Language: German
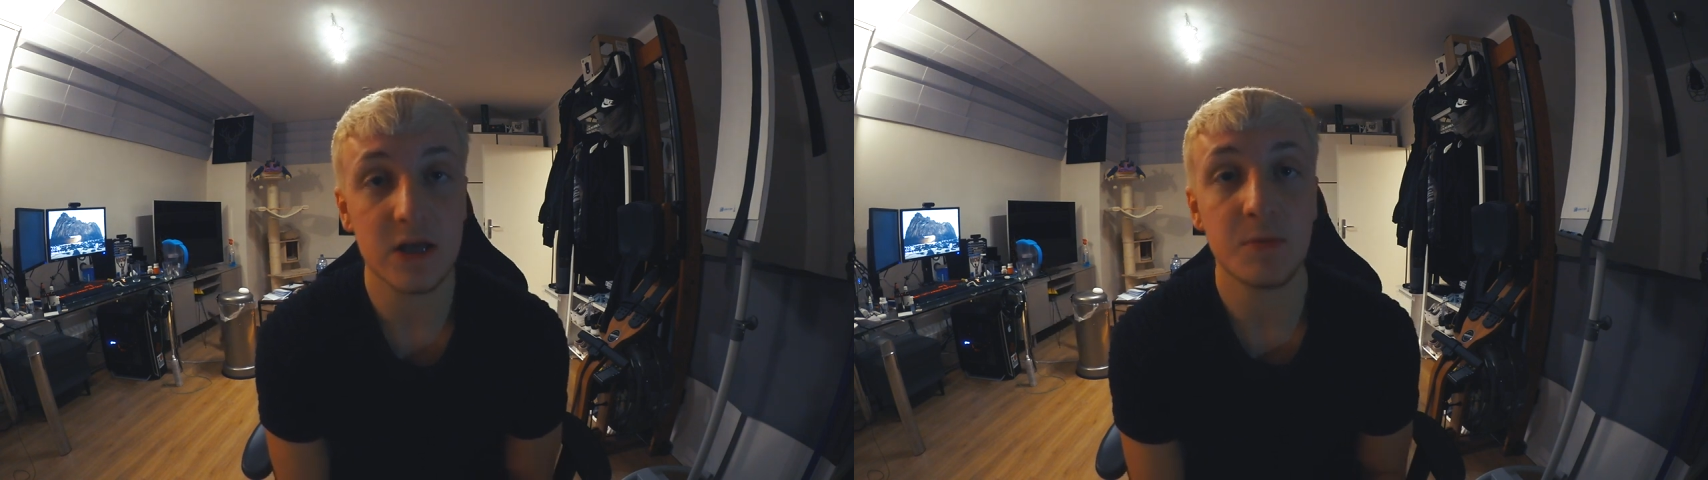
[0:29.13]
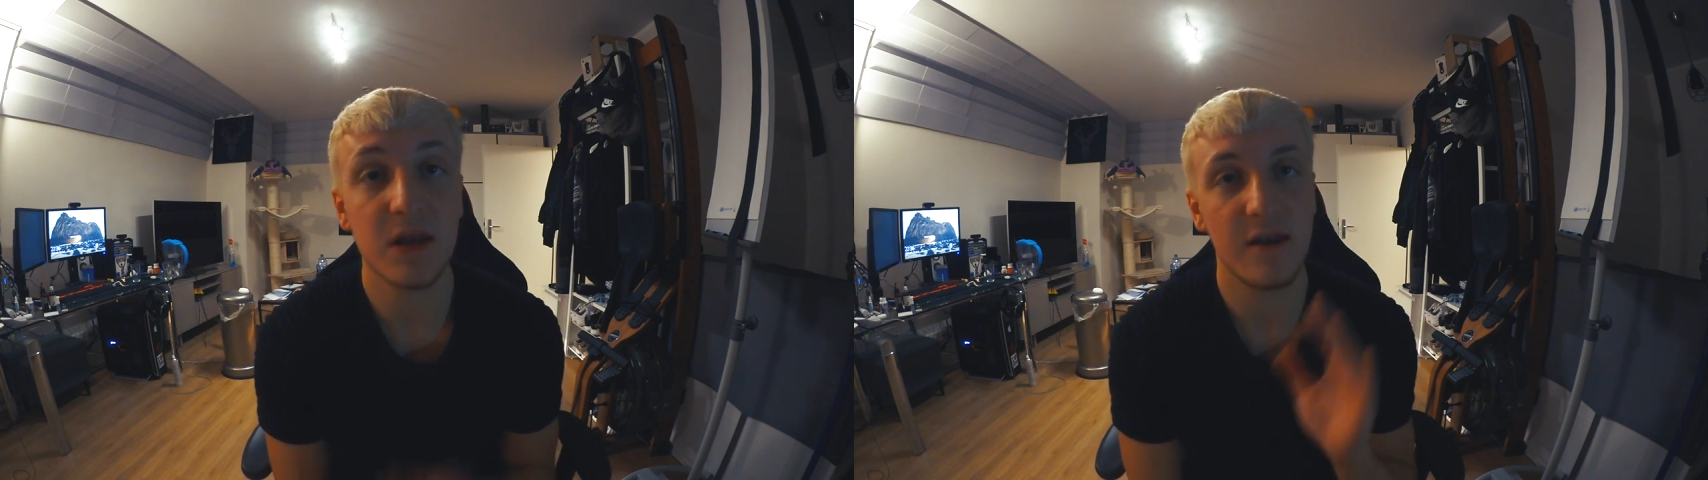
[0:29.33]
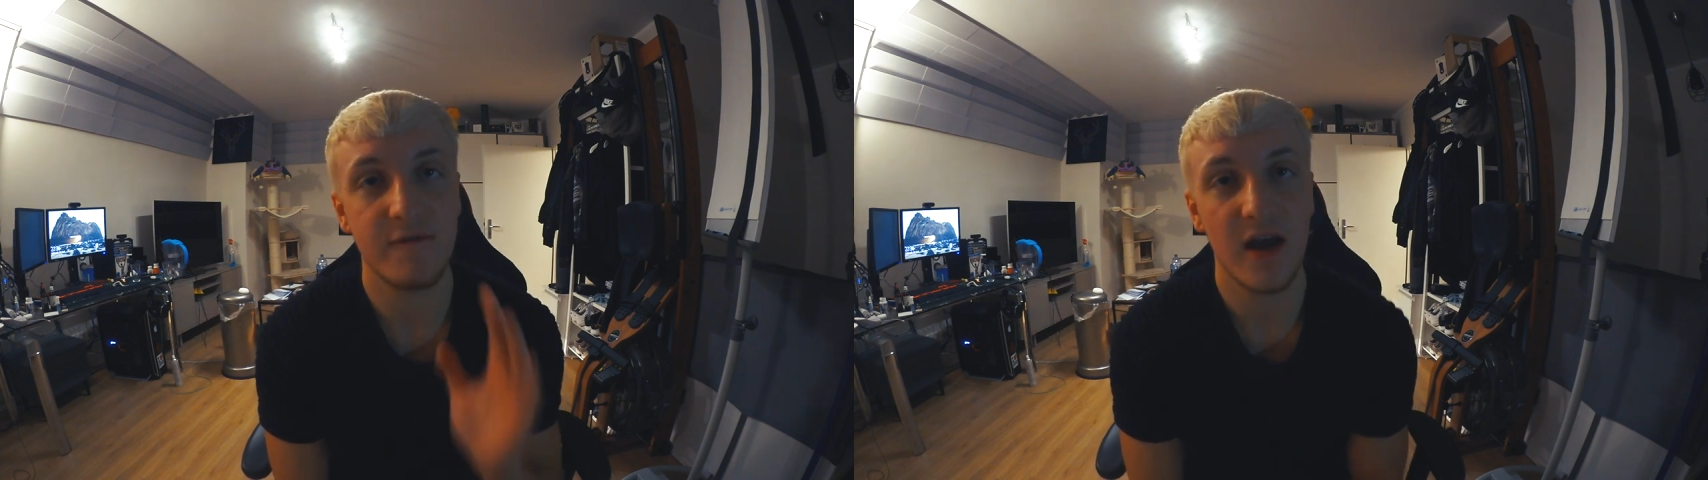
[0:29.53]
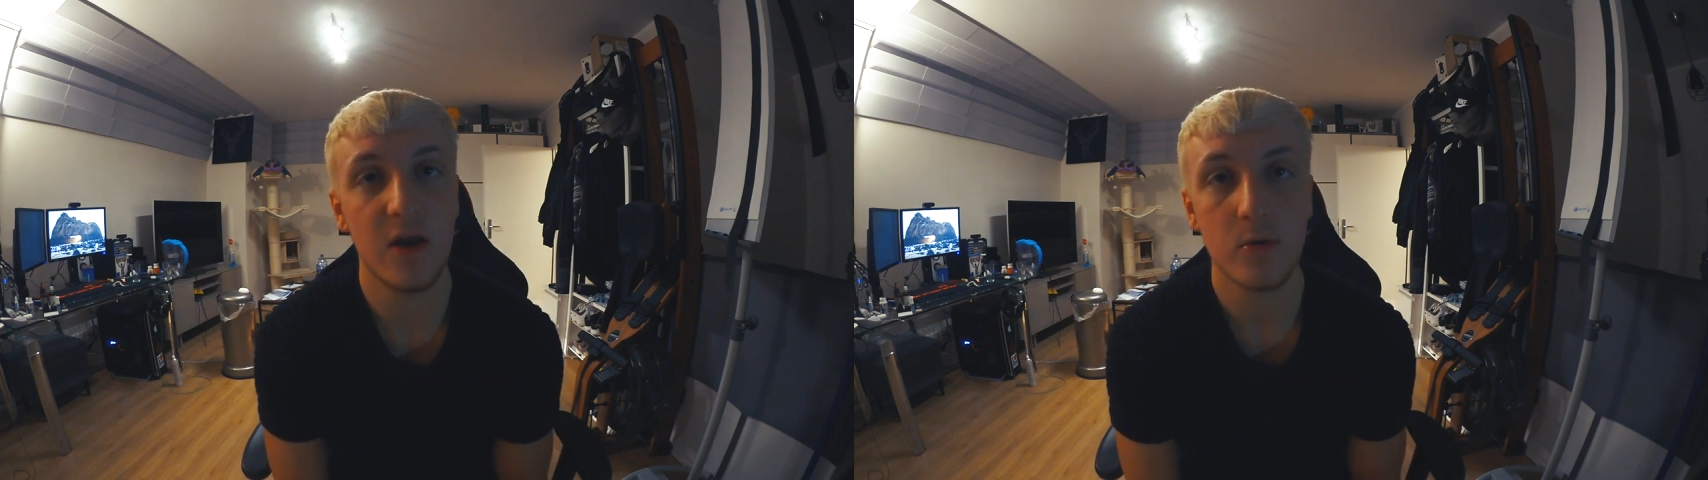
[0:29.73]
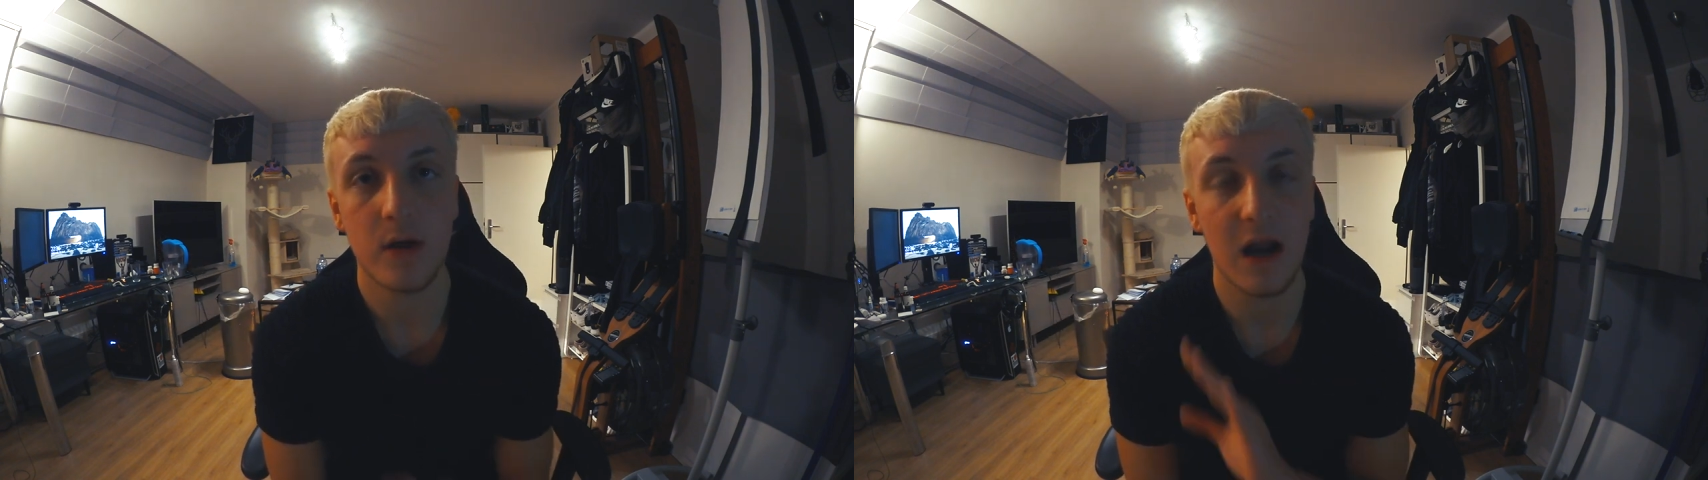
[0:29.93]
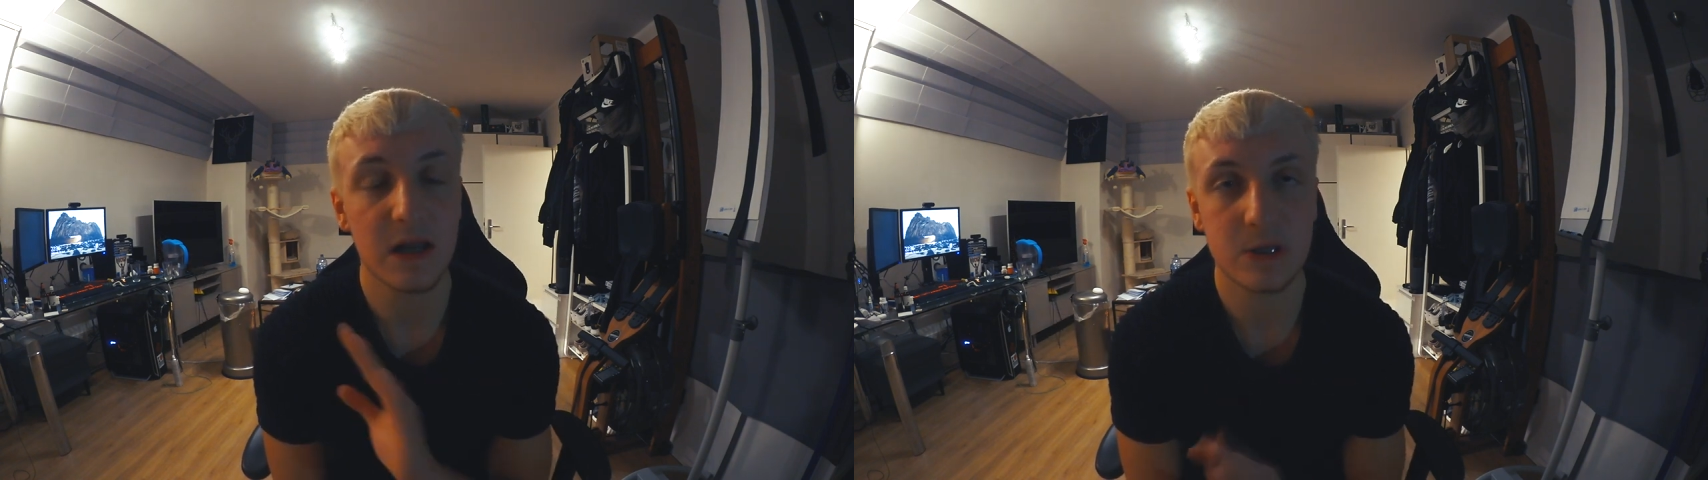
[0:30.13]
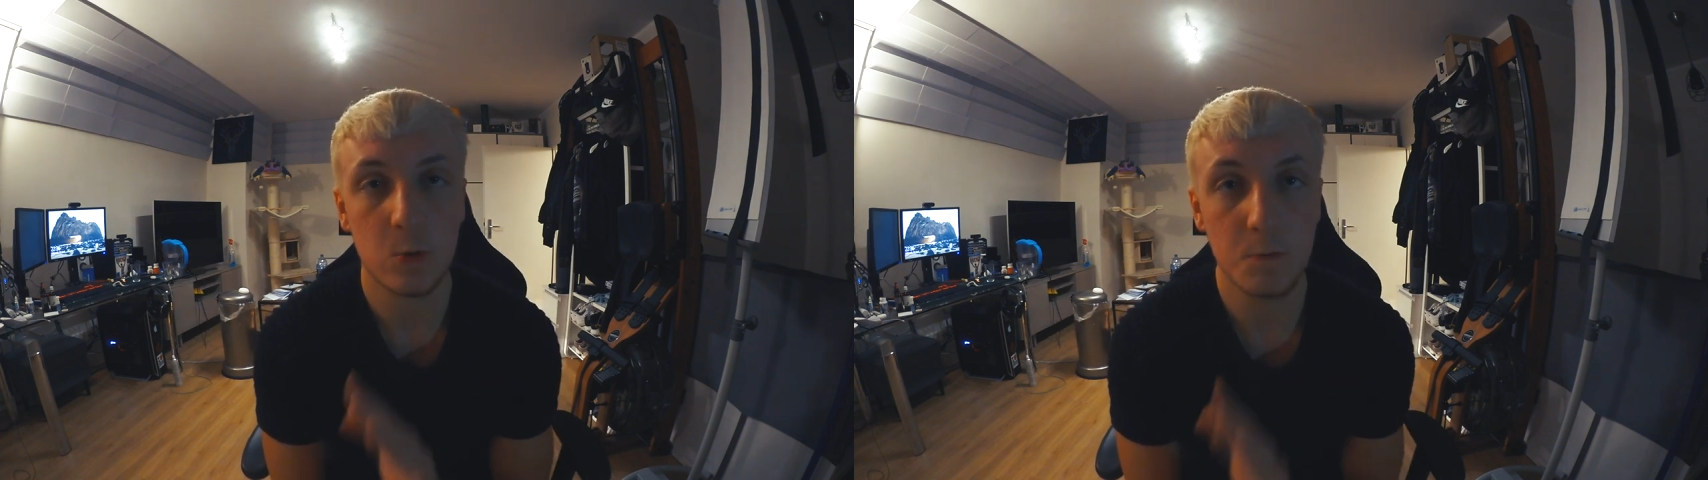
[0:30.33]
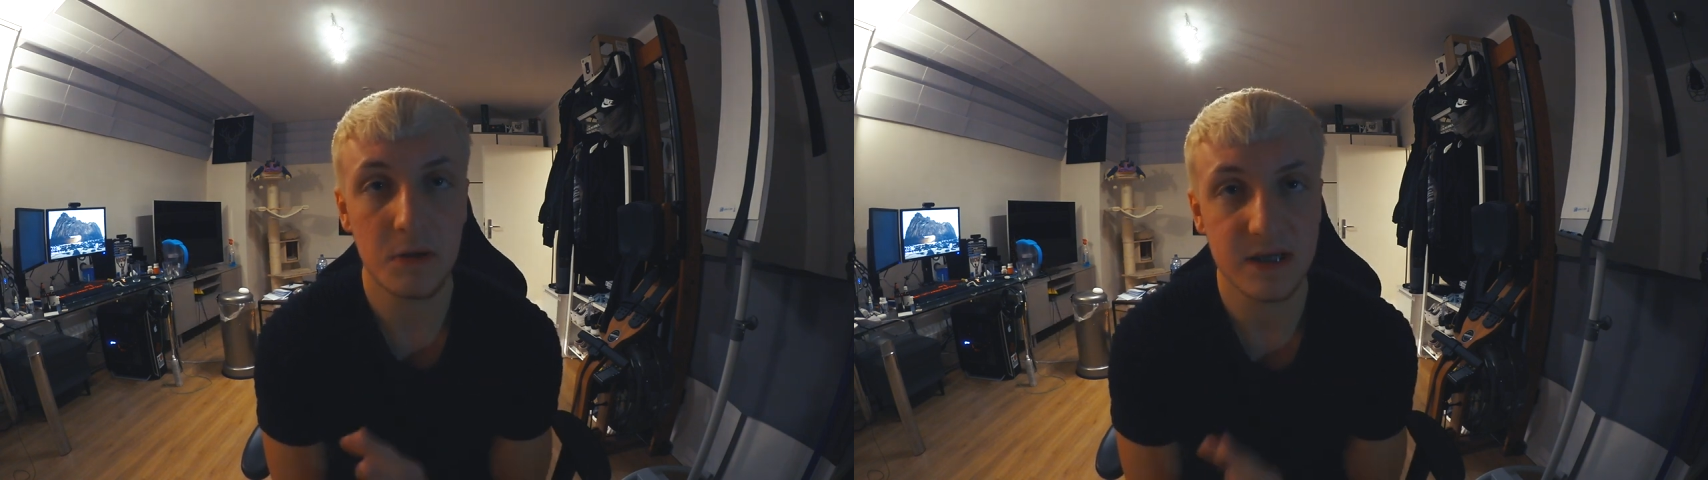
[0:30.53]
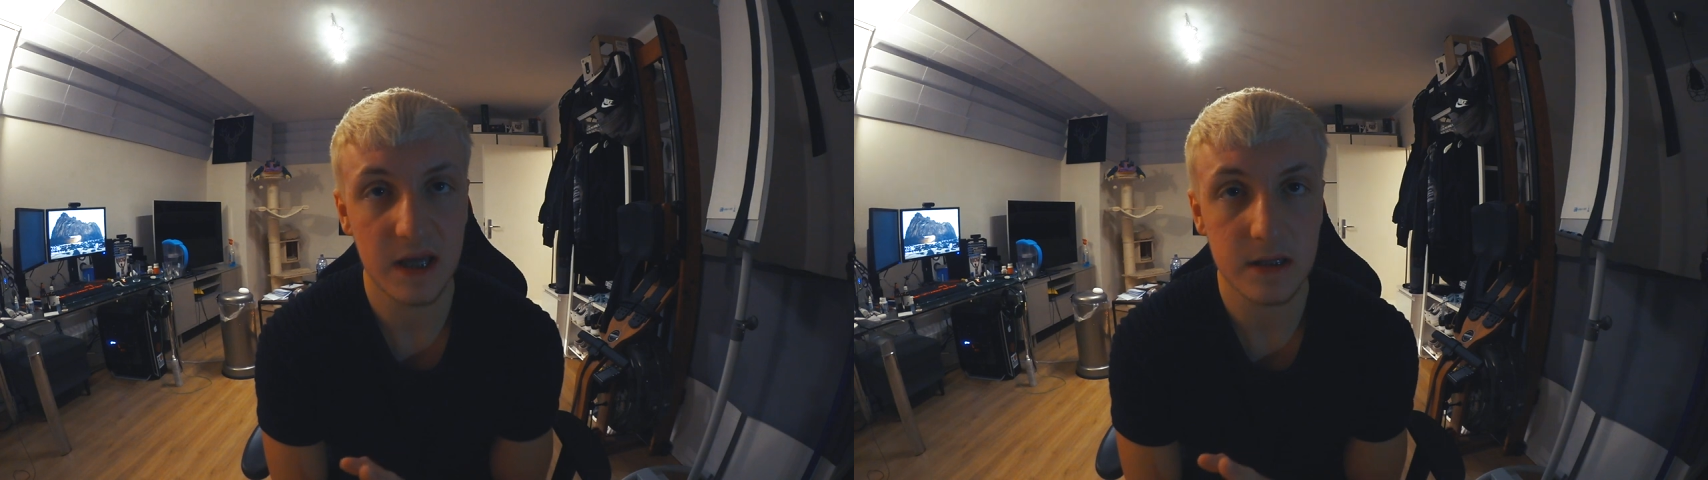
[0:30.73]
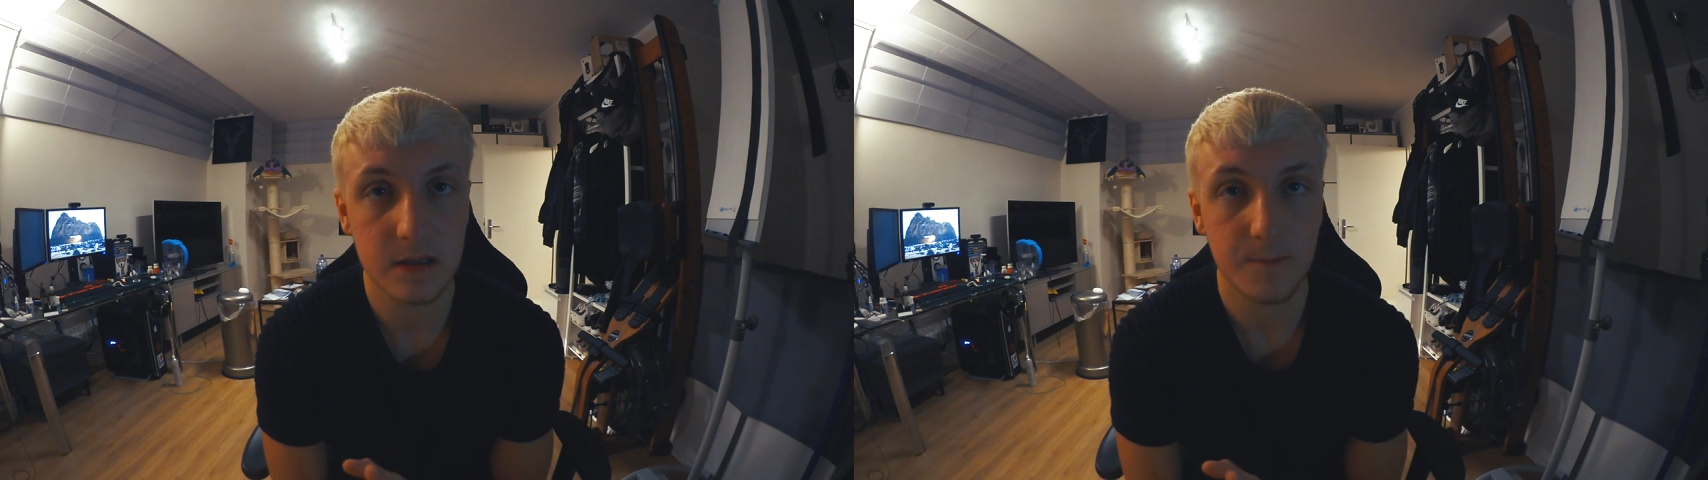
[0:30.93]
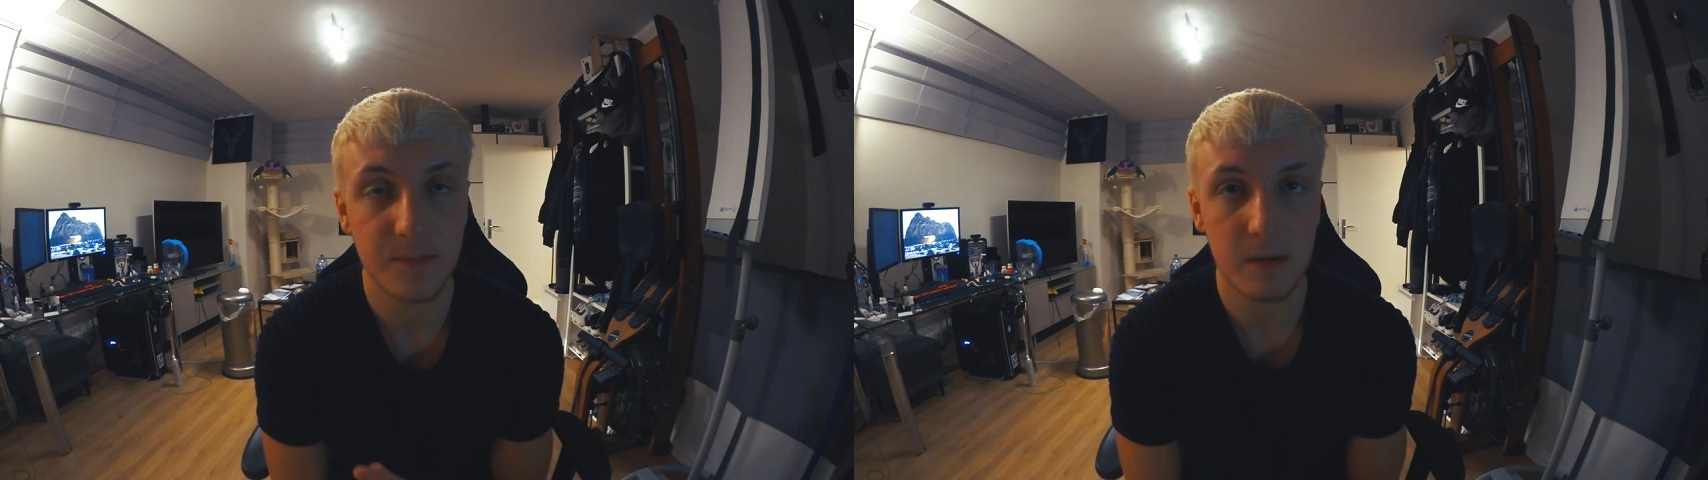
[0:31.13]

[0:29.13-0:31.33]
Also mit der Entfernung alles gut bis jetzt